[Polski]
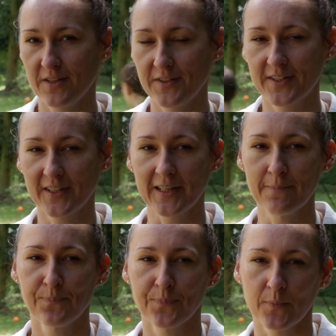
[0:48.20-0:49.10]
Klewicki,
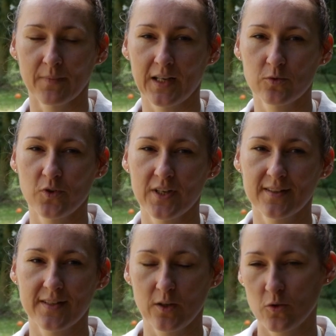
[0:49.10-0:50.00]
który
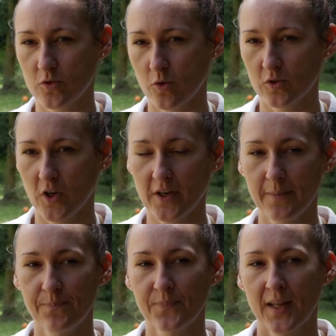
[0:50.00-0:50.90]
jest
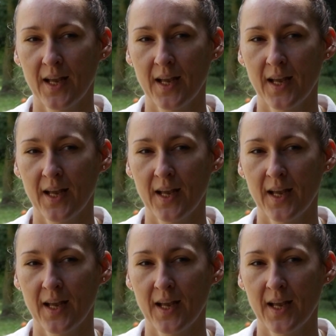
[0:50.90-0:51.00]
rekonstruktorem,